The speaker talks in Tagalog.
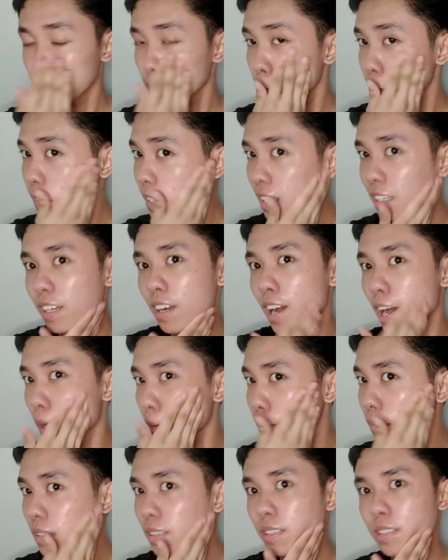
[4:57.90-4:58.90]
So talagang
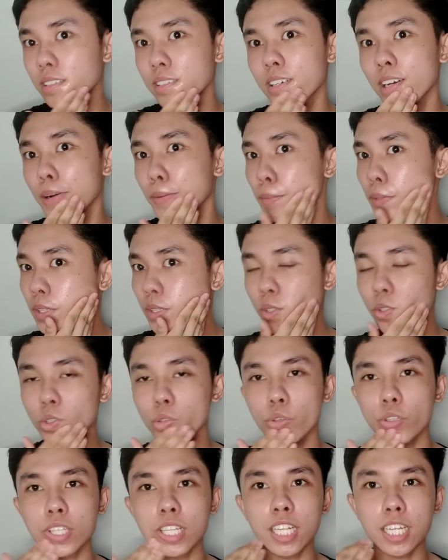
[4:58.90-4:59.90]
habang ginagamit ko
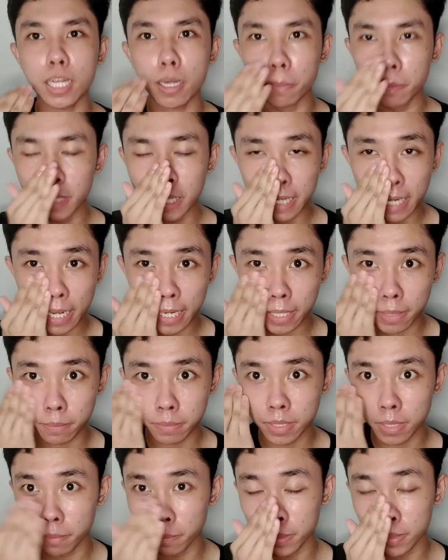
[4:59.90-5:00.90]
to, talagang
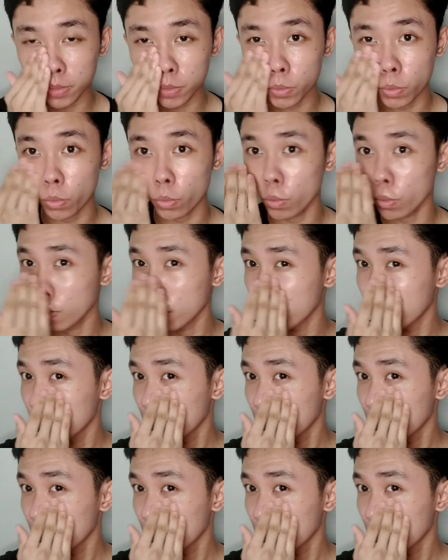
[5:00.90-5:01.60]
nararamdaman ko